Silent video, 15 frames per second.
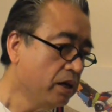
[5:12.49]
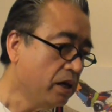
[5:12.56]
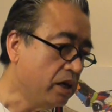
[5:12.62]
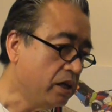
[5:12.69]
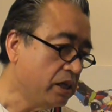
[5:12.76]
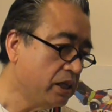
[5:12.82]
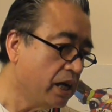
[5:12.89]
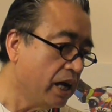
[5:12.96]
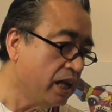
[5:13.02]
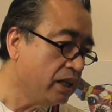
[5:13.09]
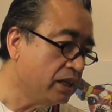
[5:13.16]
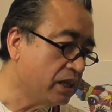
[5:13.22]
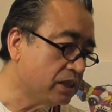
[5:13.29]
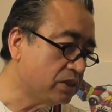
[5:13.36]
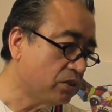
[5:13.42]
えー、日帰
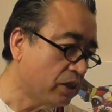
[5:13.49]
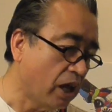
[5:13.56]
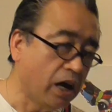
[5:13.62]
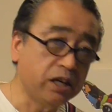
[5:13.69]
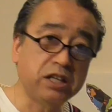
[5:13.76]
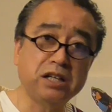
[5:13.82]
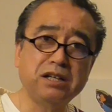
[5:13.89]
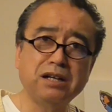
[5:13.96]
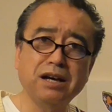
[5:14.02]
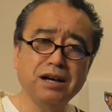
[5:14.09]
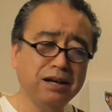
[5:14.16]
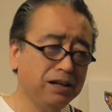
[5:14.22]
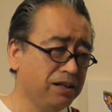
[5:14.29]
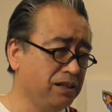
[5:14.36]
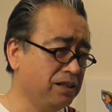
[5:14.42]
りですのであ日
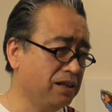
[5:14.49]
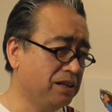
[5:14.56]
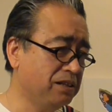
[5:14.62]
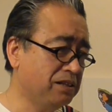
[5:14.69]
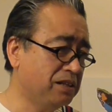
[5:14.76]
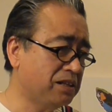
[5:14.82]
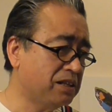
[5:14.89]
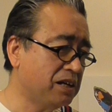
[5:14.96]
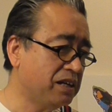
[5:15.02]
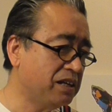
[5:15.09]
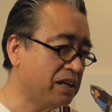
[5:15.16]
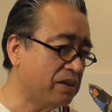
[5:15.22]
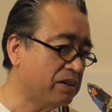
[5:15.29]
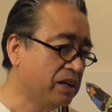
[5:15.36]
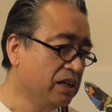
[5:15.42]
帰りなんだ
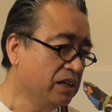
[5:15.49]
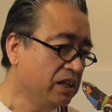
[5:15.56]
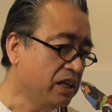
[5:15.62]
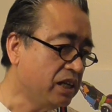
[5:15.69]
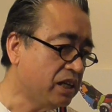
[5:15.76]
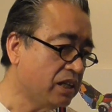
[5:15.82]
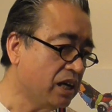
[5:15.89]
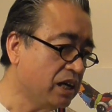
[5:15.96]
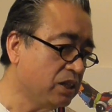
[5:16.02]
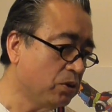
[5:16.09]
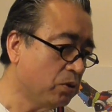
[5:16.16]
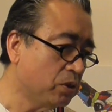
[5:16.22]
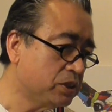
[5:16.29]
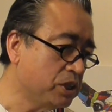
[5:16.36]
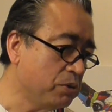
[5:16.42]
大変行きたい
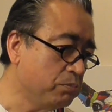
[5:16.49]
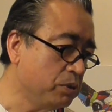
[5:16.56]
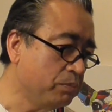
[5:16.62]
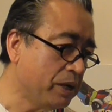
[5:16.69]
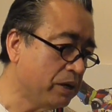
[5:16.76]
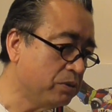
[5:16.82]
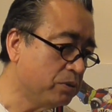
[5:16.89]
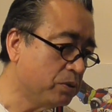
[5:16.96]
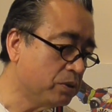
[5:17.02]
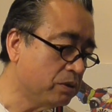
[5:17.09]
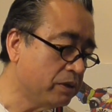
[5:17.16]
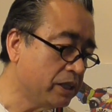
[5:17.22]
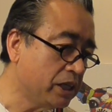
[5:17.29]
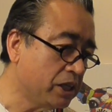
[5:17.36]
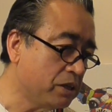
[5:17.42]
ところ全部巡るこ
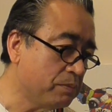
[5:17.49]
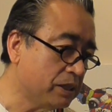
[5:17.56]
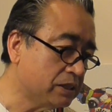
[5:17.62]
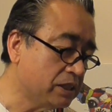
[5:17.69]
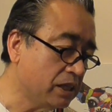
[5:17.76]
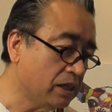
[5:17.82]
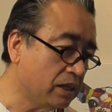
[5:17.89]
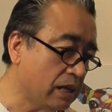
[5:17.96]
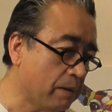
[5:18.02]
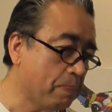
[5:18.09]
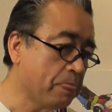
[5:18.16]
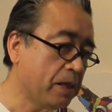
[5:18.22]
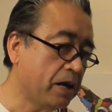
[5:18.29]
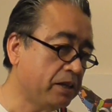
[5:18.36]
とはできませんが、